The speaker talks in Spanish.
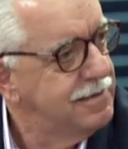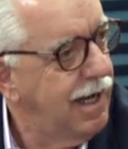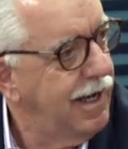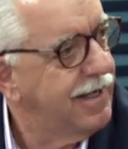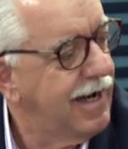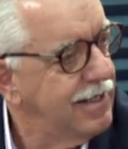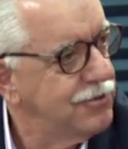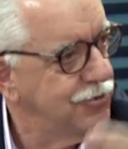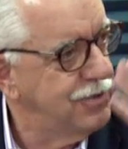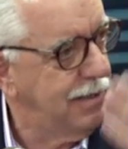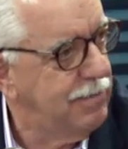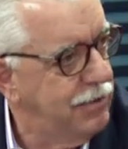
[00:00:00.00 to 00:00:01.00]
hay
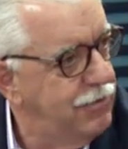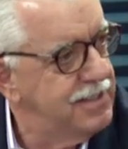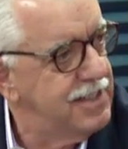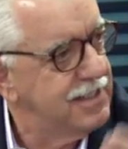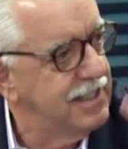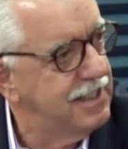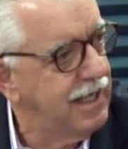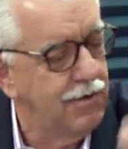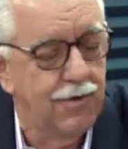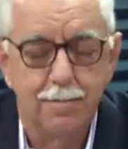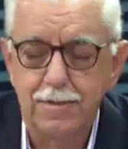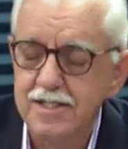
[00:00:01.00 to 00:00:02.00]
casos de amanuenses que
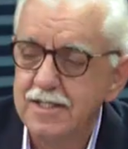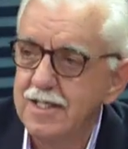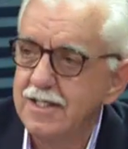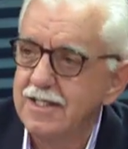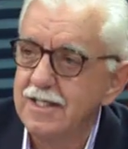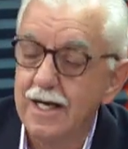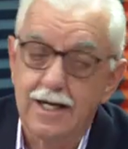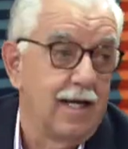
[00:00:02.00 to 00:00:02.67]
llegaron a presidentes de la,